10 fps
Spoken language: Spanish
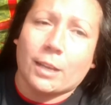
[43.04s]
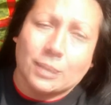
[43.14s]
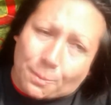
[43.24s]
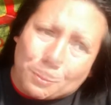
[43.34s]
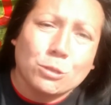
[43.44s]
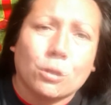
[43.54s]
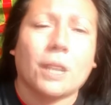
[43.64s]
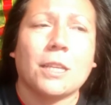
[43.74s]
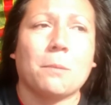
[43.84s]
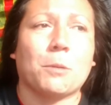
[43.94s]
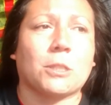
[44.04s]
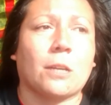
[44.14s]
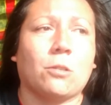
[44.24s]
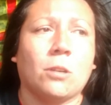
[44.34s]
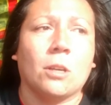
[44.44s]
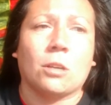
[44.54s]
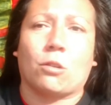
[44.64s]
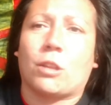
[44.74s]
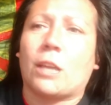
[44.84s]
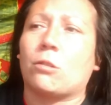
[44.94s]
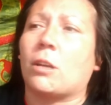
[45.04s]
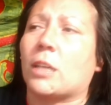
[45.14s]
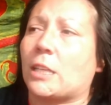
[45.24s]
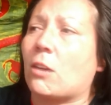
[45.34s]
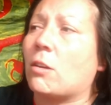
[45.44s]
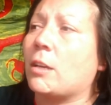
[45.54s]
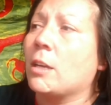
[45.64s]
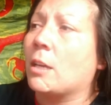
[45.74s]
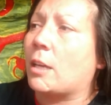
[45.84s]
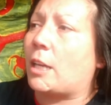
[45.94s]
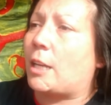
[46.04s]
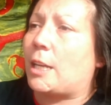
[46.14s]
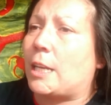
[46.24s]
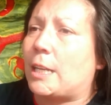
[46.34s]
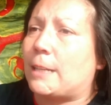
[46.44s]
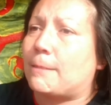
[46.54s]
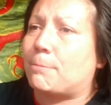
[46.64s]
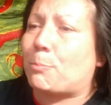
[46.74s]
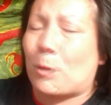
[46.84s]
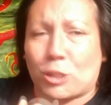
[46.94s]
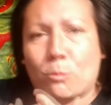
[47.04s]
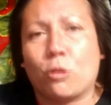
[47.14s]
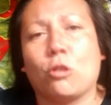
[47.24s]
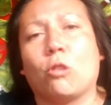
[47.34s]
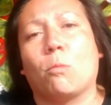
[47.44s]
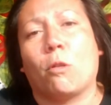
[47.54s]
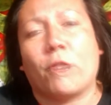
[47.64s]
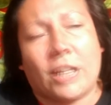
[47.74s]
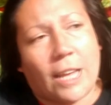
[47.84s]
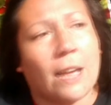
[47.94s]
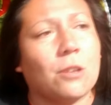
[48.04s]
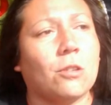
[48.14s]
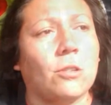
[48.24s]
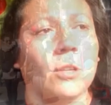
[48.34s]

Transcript: que también son grandes empresarios que hoy día nos han quitado el patrimonio mobiliario